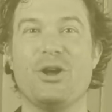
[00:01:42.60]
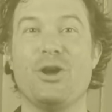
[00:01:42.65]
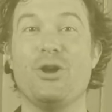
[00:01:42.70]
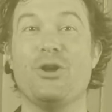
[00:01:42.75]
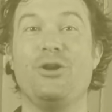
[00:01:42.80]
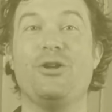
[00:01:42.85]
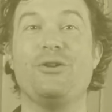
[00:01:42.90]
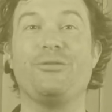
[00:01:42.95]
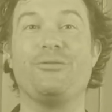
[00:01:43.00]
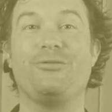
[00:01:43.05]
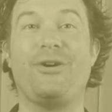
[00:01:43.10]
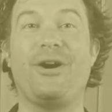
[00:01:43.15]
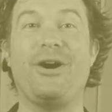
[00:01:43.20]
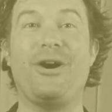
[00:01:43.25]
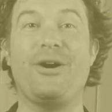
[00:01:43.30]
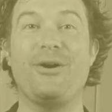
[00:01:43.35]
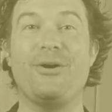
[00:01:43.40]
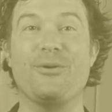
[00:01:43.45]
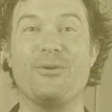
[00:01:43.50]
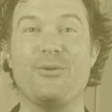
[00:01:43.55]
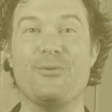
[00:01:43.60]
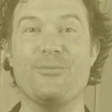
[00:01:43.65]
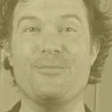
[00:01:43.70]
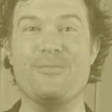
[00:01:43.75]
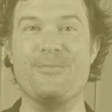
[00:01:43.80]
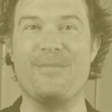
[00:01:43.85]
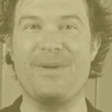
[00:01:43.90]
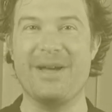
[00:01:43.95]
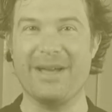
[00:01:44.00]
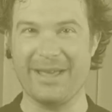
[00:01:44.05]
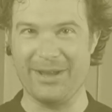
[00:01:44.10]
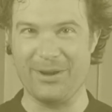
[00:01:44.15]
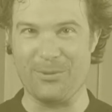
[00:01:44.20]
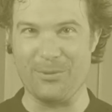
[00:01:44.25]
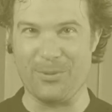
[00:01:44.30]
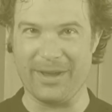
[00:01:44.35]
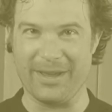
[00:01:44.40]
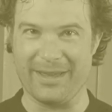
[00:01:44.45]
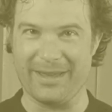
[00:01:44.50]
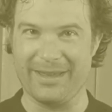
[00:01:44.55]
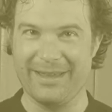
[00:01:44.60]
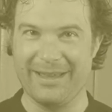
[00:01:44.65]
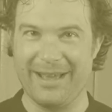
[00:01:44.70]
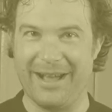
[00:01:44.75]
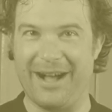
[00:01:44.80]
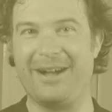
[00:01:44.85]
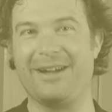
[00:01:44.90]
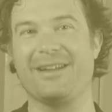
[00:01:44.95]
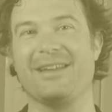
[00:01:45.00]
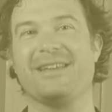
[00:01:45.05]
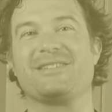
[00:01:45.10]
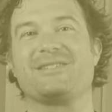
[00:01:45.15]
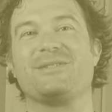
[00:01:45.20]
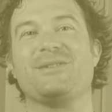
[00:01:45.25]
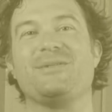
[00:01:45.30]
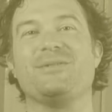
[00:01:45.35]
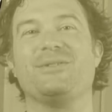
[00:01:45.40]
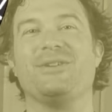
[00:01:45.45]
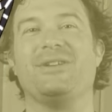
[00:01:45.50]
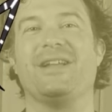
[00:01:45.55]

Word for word: Le fort aux Maringouin, en raison de